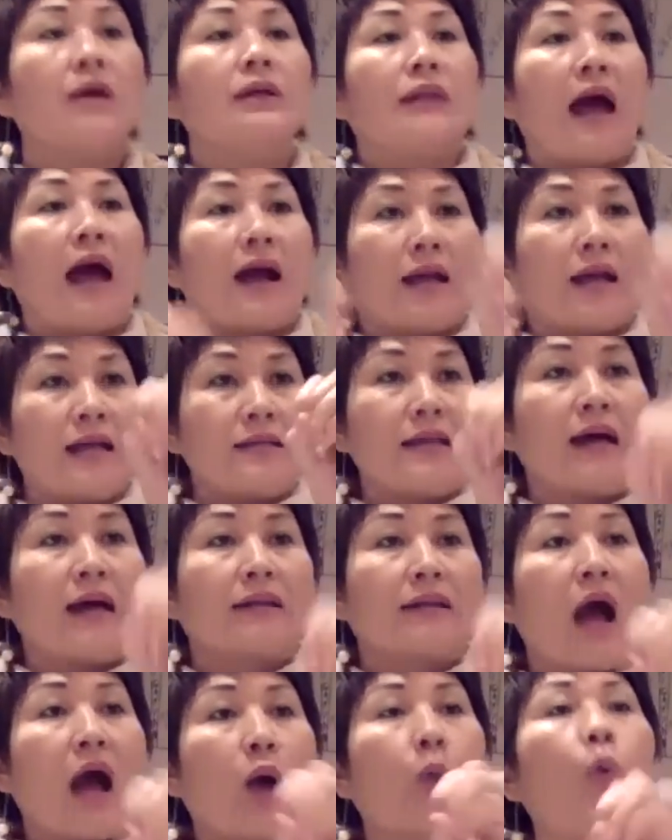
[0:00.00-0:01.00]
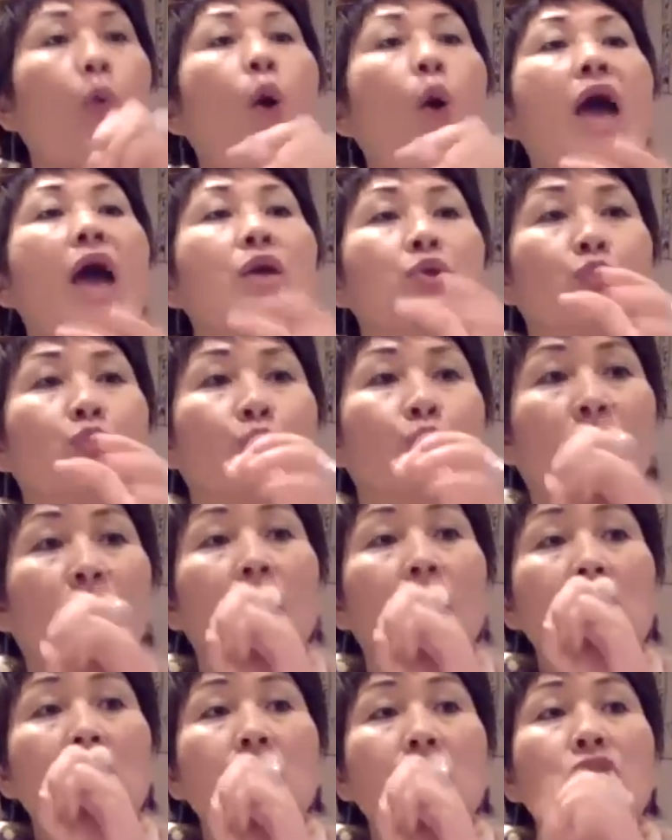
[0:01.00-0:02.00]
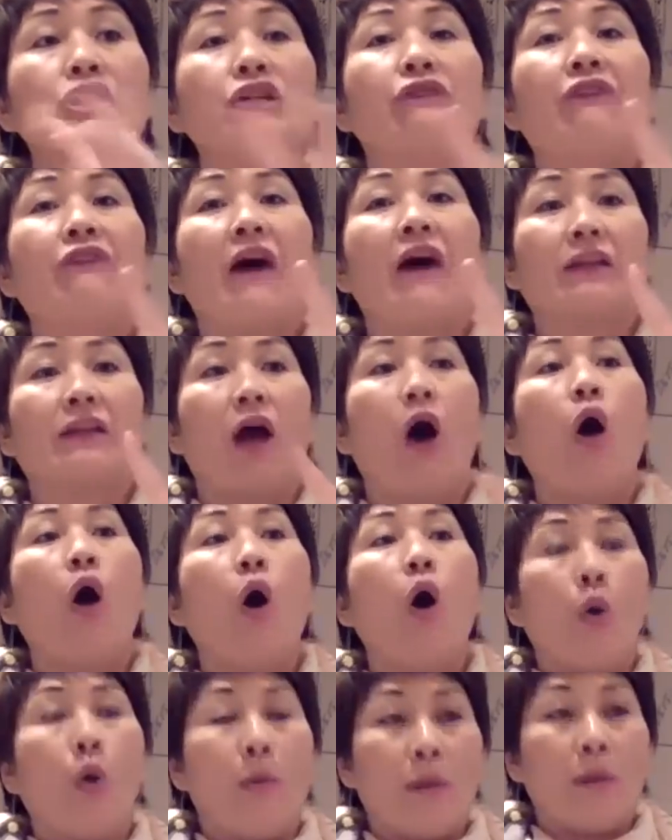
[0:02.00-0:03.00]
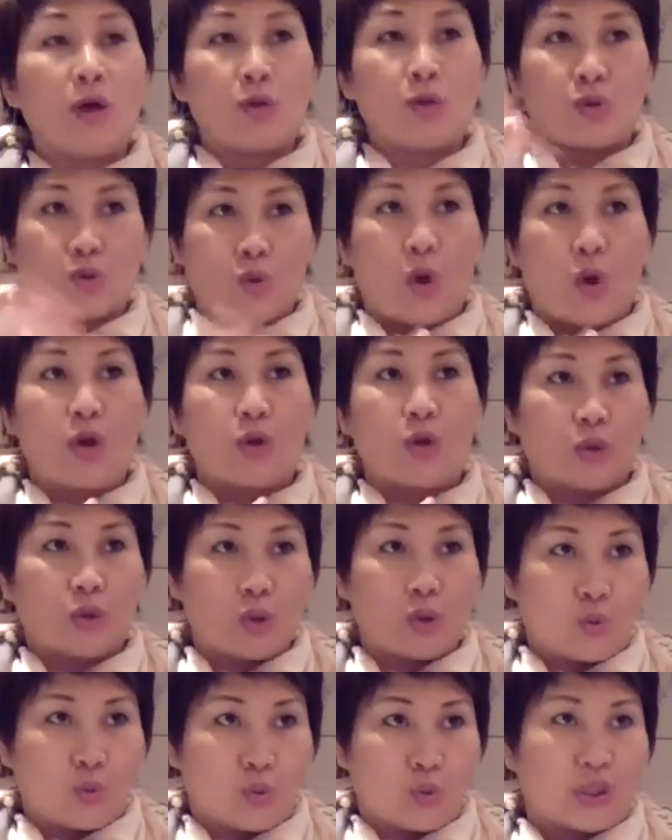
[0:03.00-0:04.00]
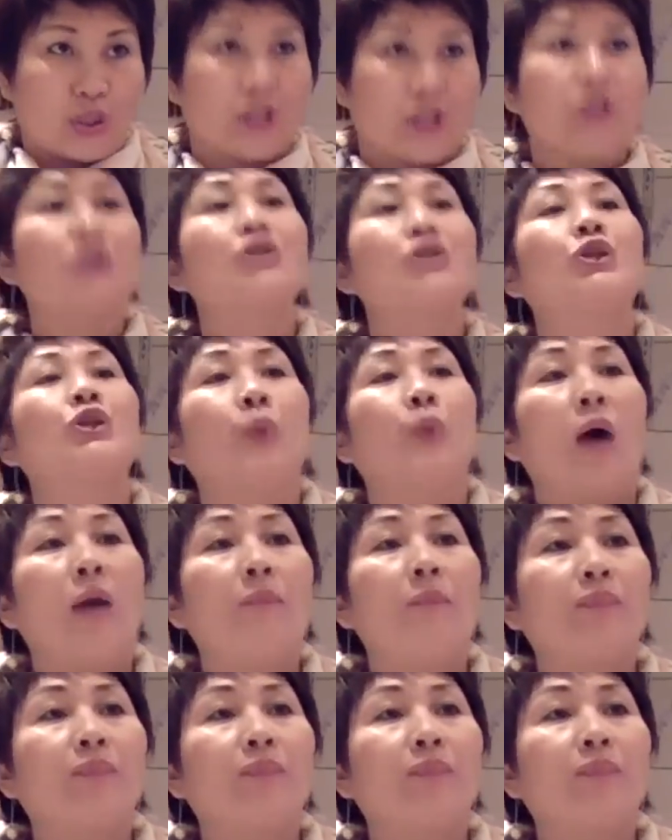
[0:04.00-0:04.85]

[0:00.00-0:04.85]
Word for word: 它可以让它快速的释放到我们所有的组织跟器官。